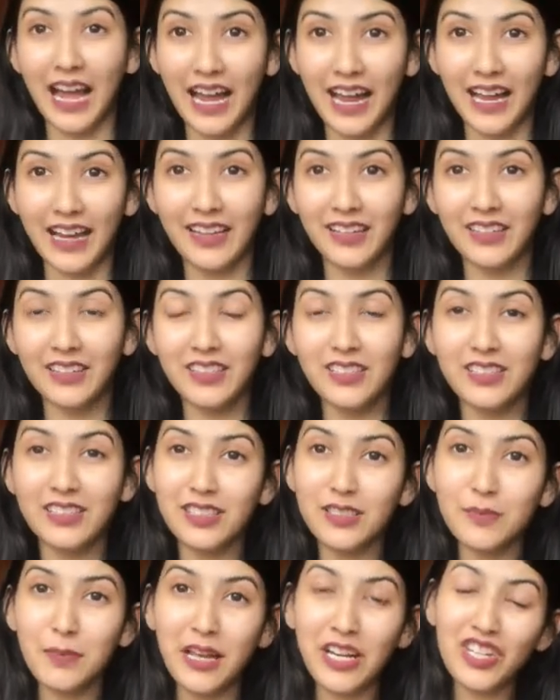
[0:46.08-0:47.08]
एंड
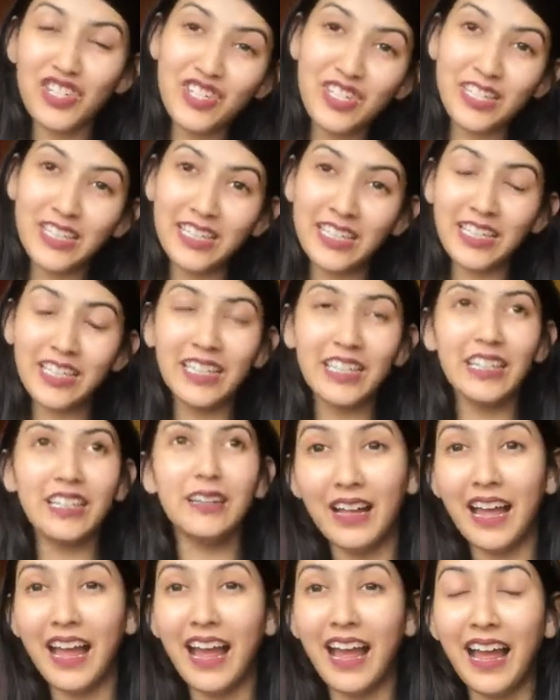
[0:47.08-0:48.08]
दिस इज बाई शी इन
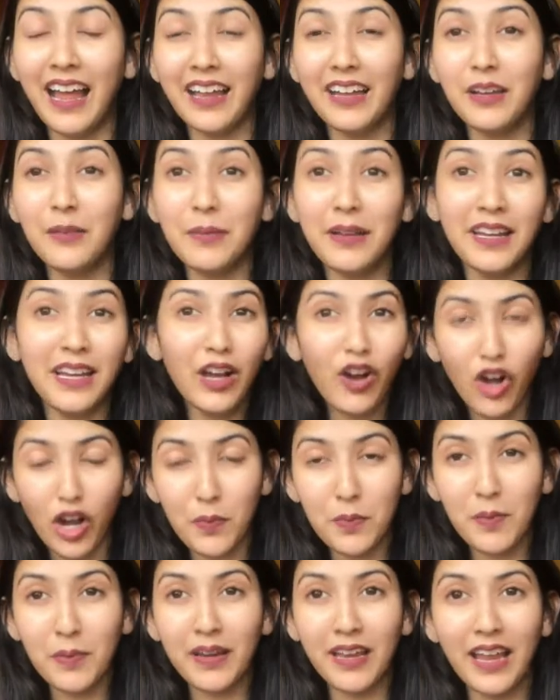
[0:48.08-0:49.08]
एंड मैंने
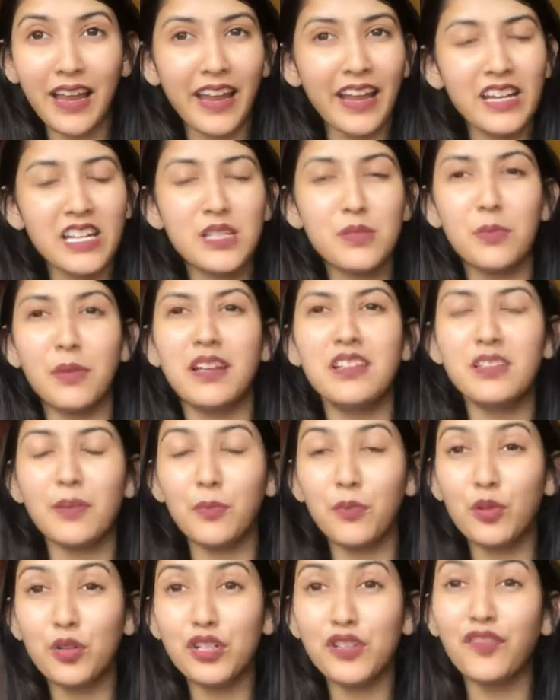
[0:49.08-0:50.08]
हॉल भी बनाया है जिसमें मैंने
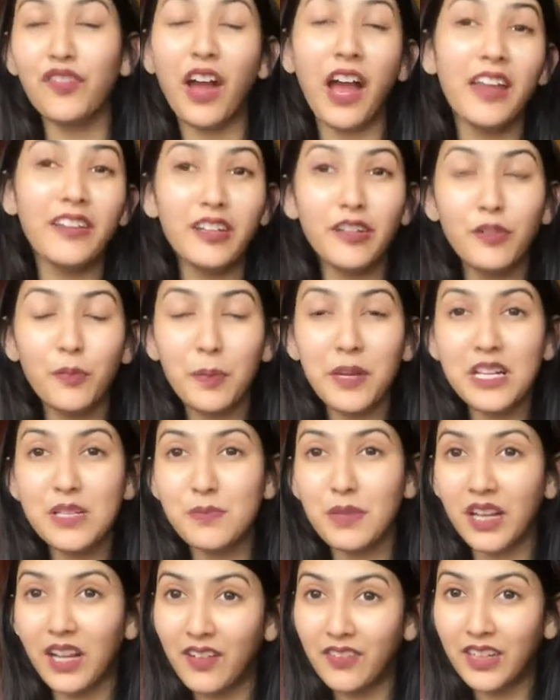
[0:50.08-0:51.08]
सब कुछ फाइव हंड्रेड
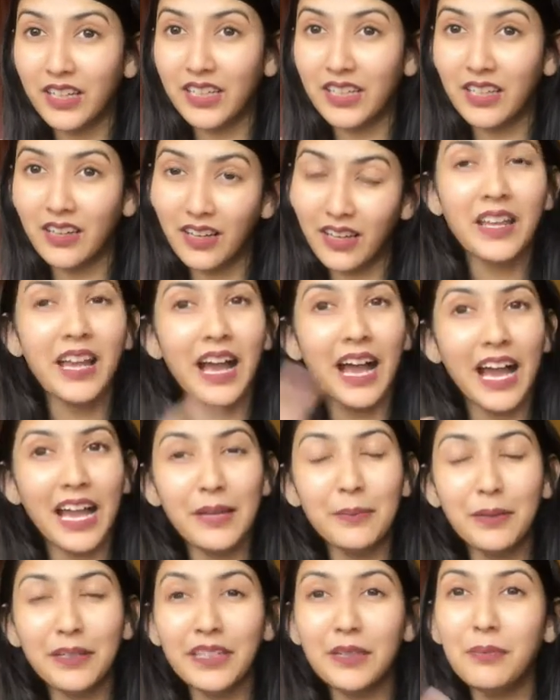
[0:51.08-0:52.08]
रुपीज़ में कवर किया है
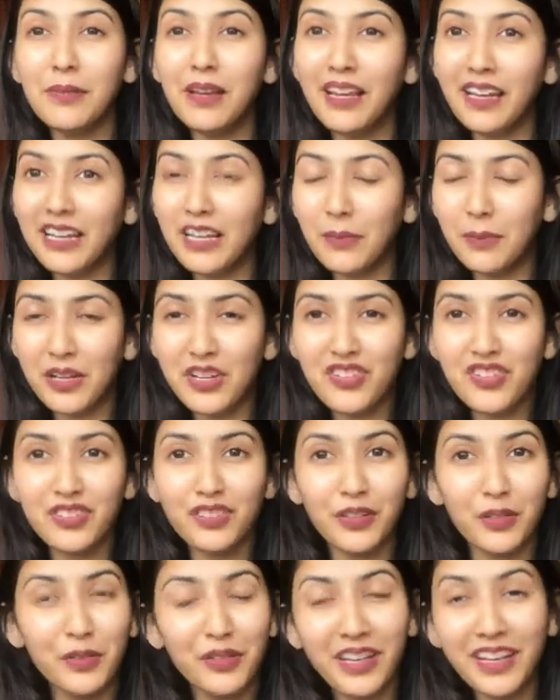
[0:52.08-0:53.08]
आई बटन में लिंक
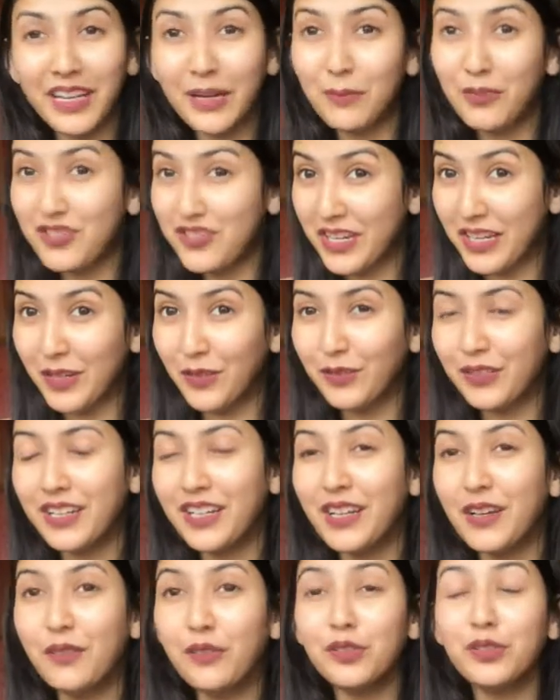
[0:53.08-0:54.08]
मैंशन करूँगी अगर आपको चेकआउट
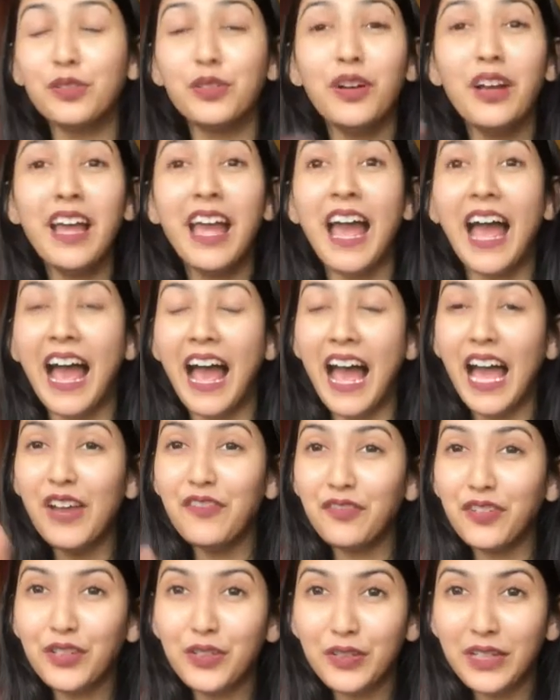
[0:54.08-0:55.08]
करना हो तो
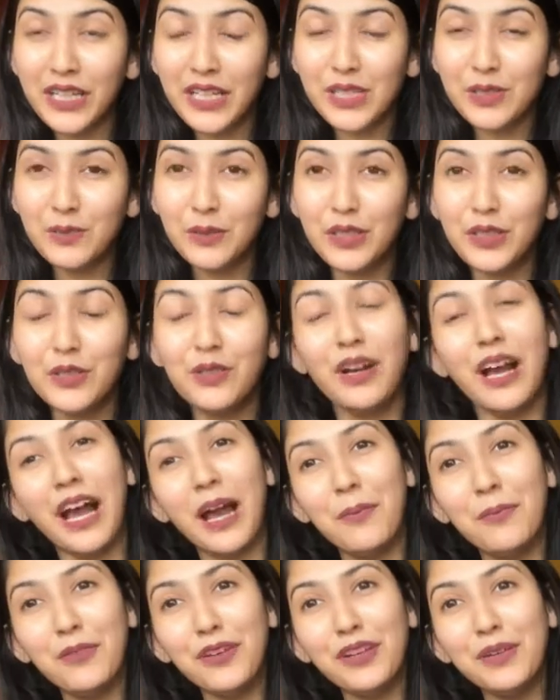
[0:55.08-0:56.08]
एंड फॉर टूडेज वीडियो
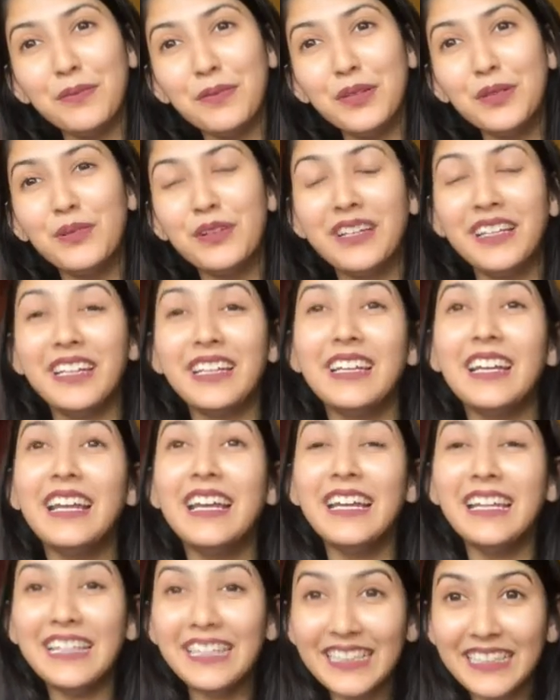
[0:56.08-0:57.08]
आई एम गन बी डूइंग
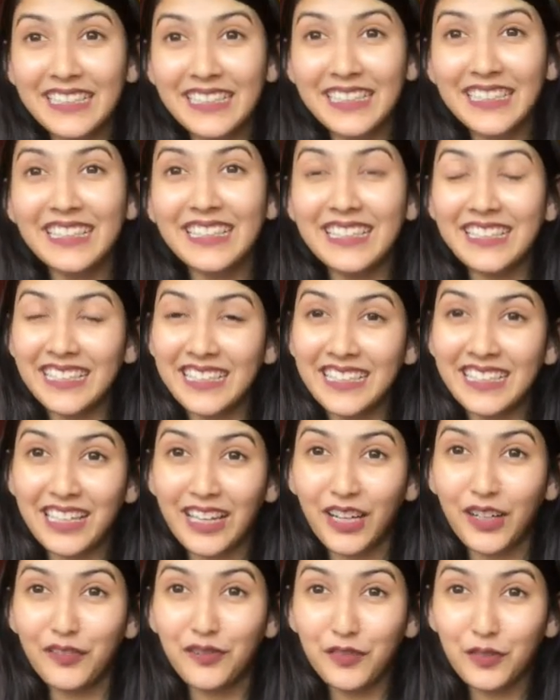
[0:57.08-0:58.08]
ईटिंग ग्रीन
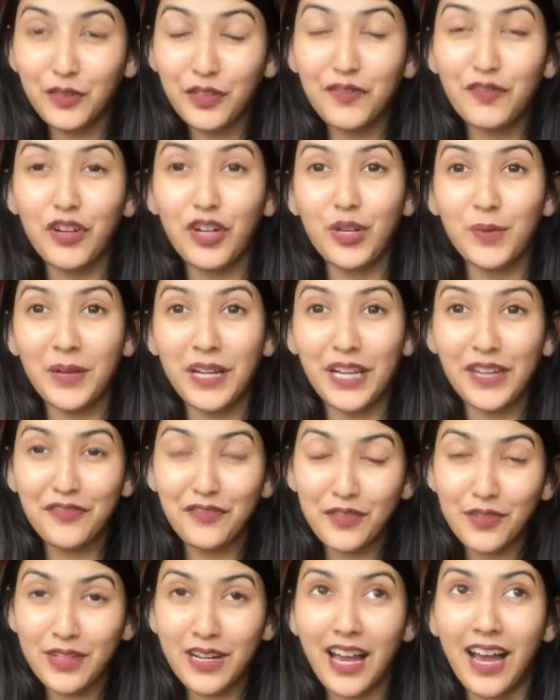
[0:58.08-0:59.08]
कलर फूड फॉर ट्वेंटी
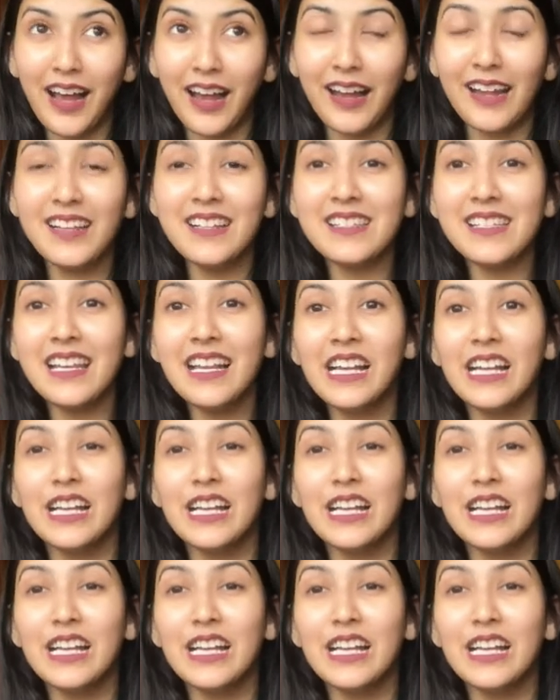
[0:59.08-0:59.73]
फोर आवर्स